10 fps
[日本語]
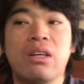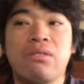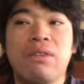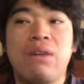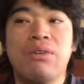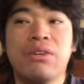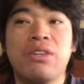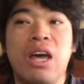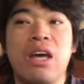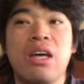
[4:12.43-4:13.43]
まあ僕
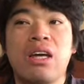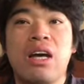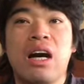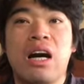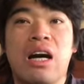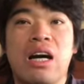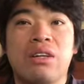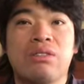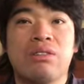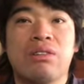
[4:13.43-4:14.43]
ね
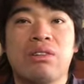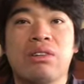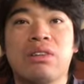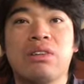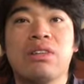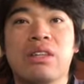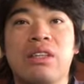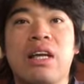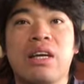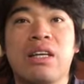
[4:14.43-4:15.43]
あの
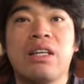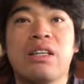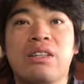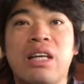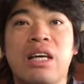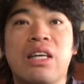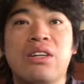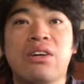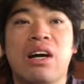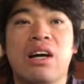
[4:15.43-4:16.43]
ねせ昨日
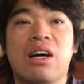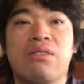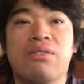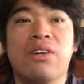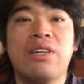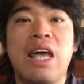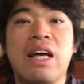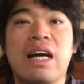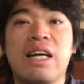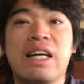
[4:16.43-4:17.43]
忘
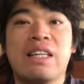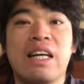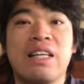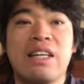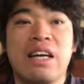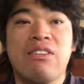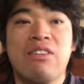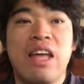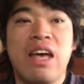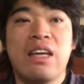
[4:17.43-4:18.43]
年会だったんだけ
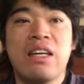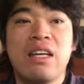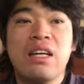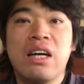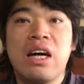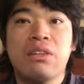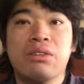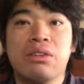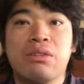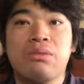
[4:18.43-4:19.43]
どねあ
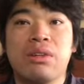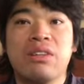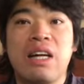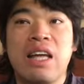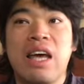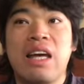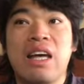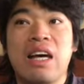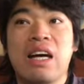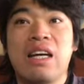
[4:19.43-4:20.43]
の僕はね
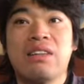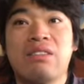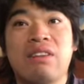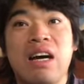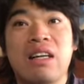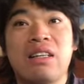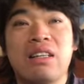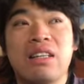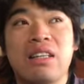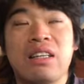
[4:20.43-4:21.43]
あのわ
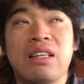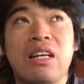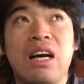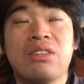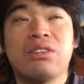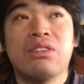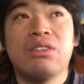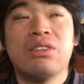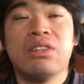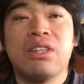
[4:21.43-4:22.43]
あそこ
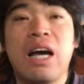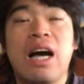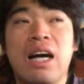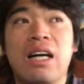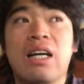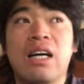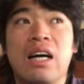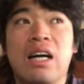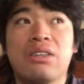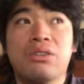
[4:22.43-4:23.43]
のさ
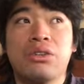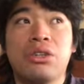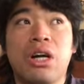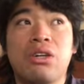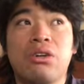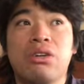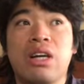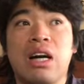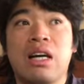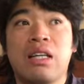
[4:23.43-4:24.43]
あの中華料理
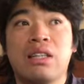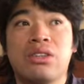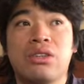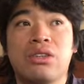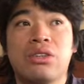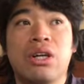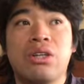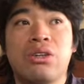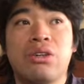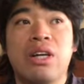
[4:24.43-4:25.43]
が中華
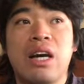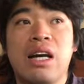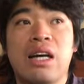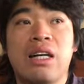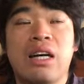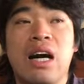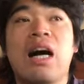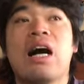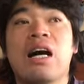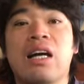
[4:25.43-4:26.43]
料理屋
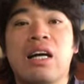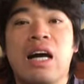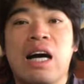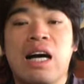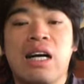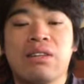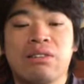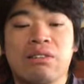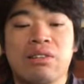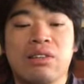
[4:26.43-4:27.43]
があ
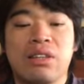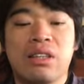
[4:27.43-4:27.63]
の